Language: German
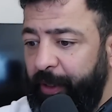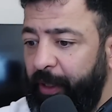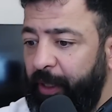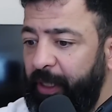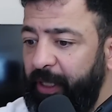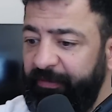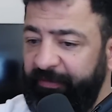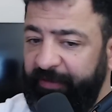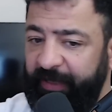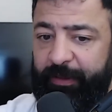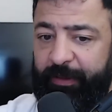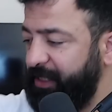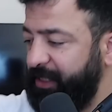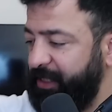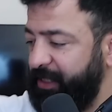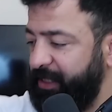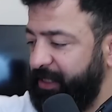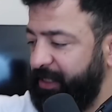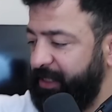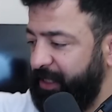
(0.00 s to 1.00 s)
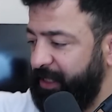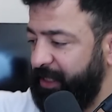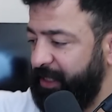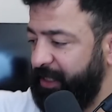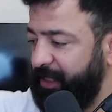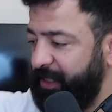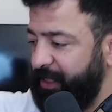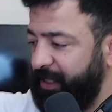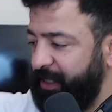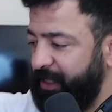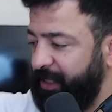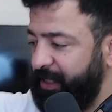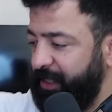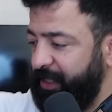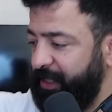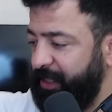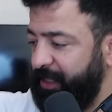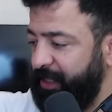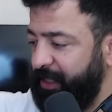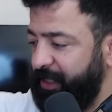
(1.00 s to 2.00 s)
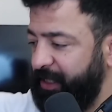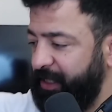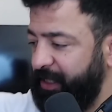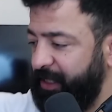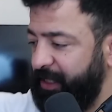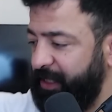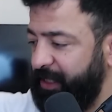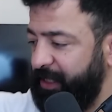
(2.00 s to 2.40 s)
Ihr wisst, diese Shoutout an Steak,